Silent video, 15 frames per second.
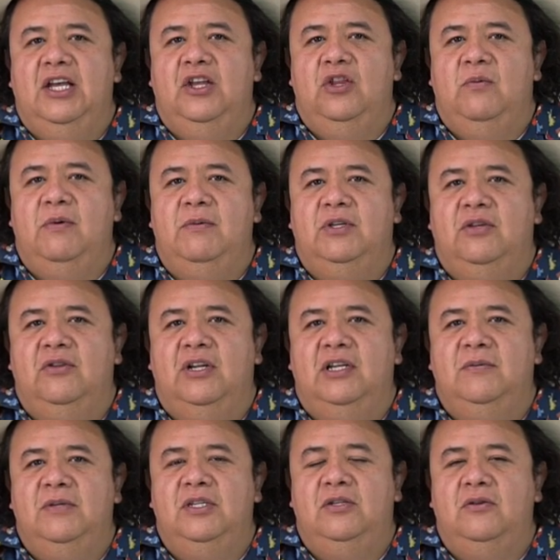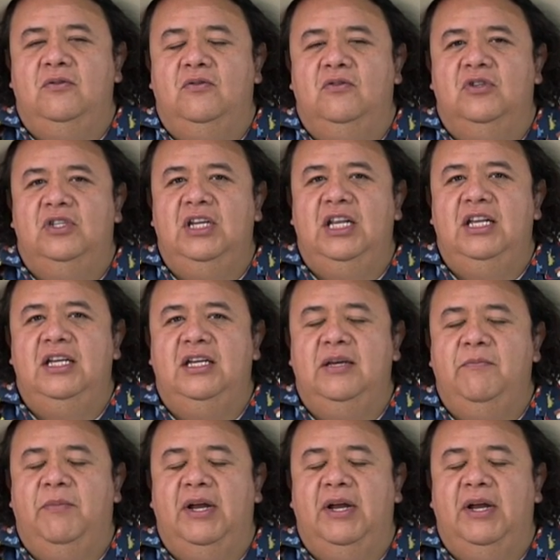No mames que no la has visto con Selig